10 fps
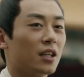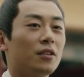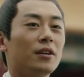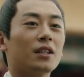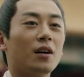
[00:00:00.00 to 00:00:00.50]

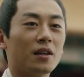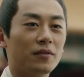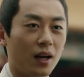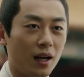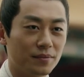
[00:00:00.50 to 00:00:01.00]
给各位
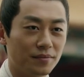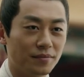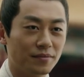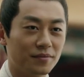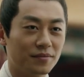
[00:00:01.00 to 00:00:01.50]
道个罚。
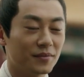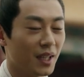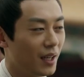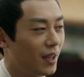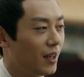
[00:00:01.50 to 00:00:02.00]

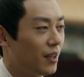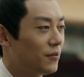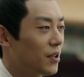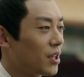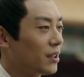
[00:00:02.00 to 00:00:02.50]

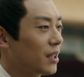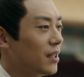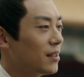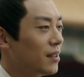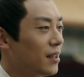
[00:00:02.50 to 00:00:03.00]
封赏的
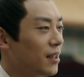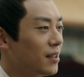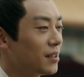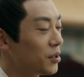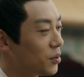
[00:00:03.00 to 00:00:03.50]
银子
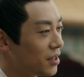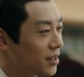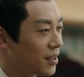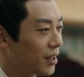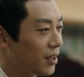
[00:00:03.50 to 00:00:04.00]
呢，也
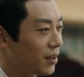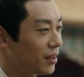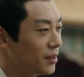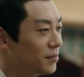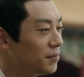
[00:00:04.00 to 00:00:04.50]
随车运到，
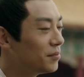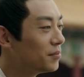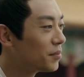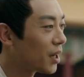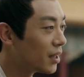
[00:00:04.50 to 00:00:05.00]

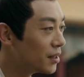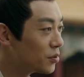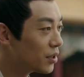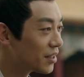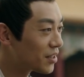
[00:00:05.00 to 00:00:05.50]

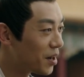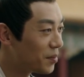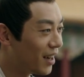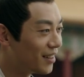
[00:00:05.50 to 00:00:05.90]
派人去领赏